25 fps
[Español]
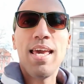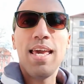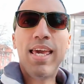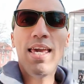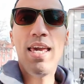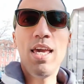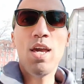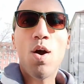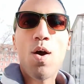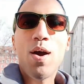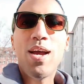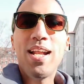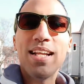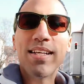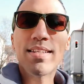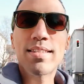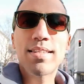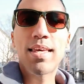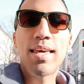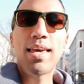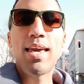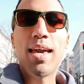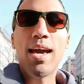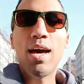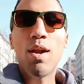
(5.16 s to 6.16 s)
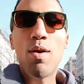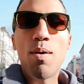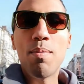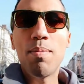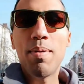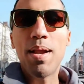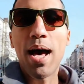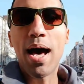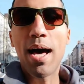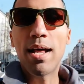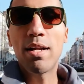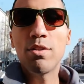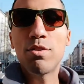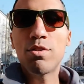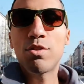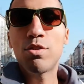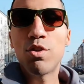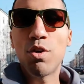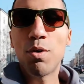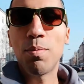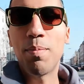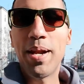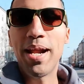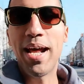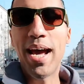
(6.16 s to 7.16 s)
y hoy les quiero hablar
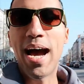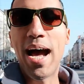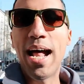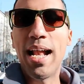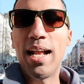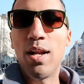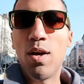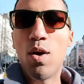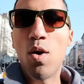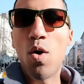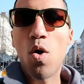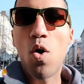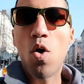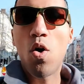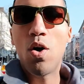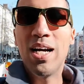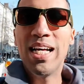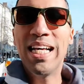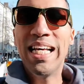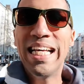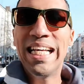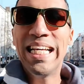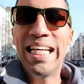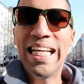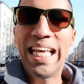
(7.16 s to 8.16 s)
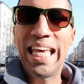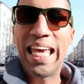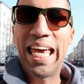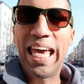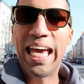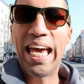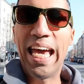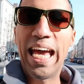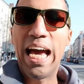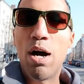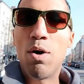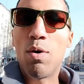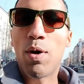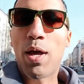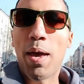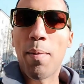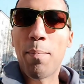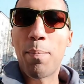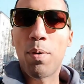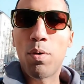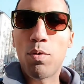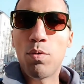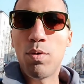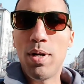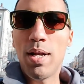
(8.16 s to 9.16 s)
sobre algo que aunque
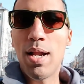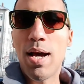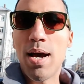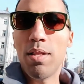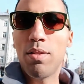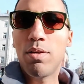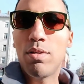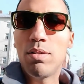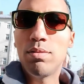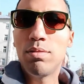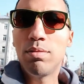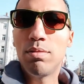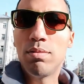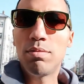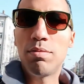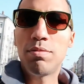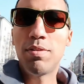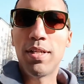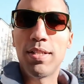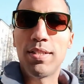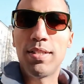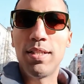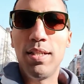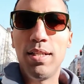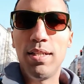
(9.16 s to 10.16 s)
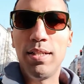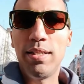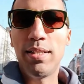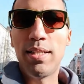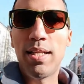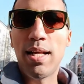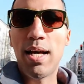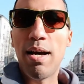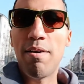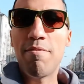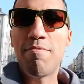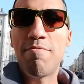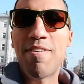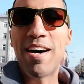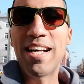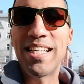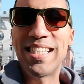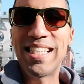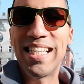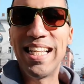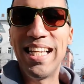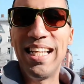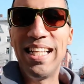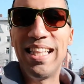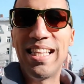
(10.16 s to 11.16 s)
por un lado
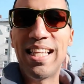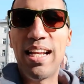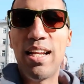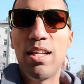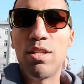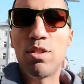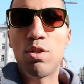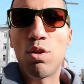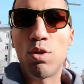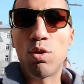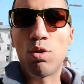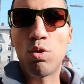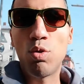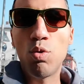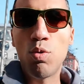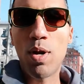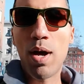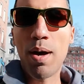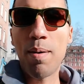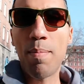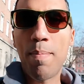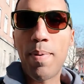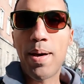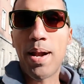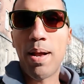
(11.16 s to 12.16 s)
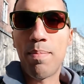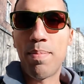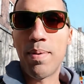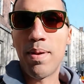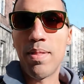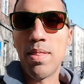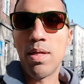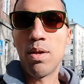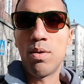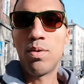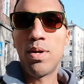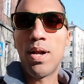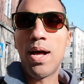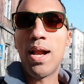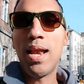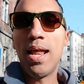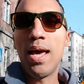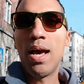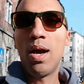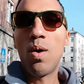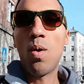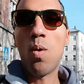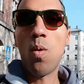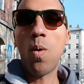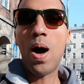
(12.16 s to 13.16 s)
facilita la estructura para aprender una
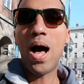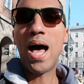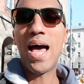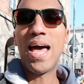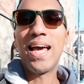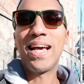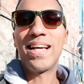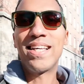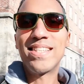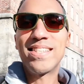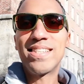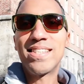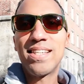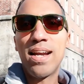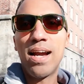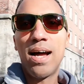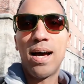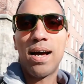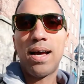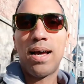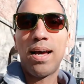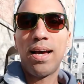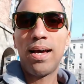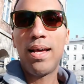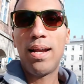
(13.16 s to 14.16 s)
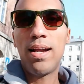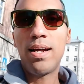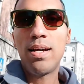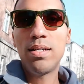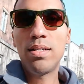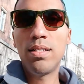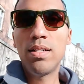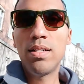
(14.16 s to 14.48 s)
lengua extranjera,